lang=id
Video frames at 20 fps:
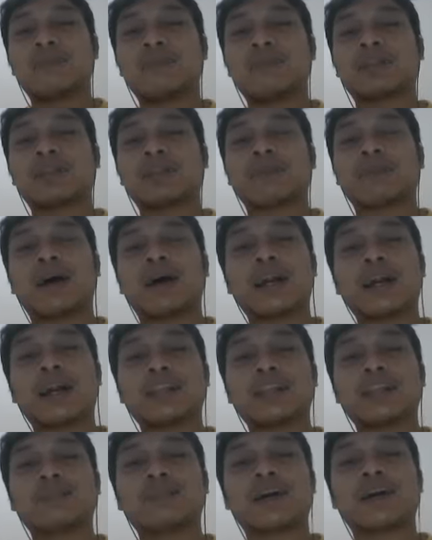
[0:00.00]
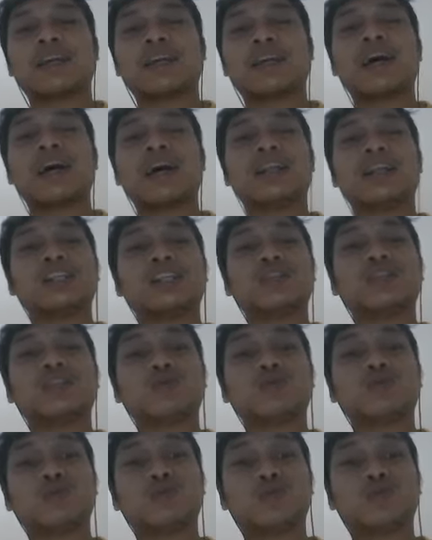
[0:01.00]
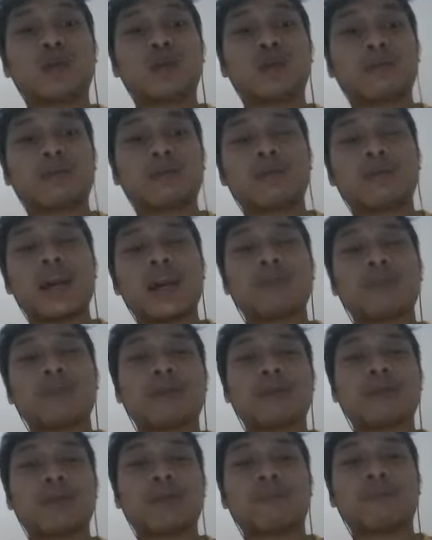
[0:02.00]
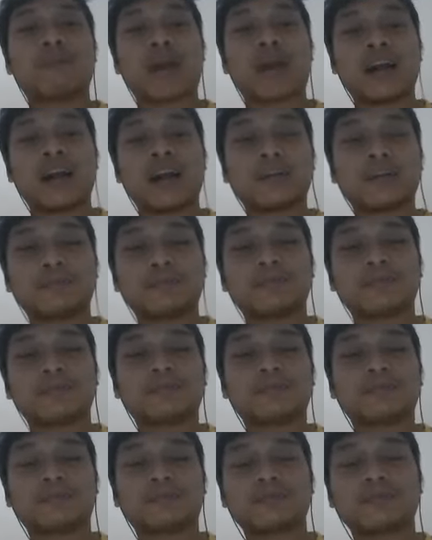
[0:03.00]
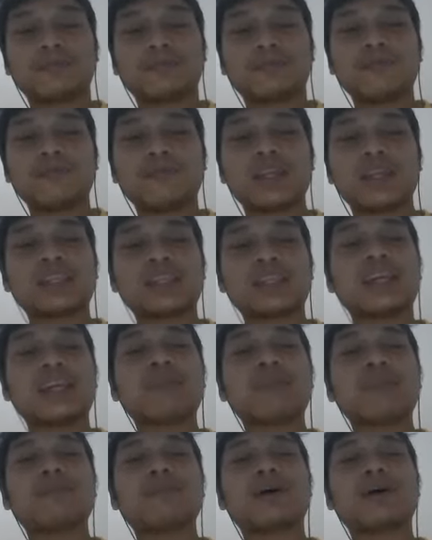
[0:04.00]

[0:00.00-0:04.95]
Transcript: ada di pertambangan dan sebagainya di situ tujuan BBM-nya melemah sehingga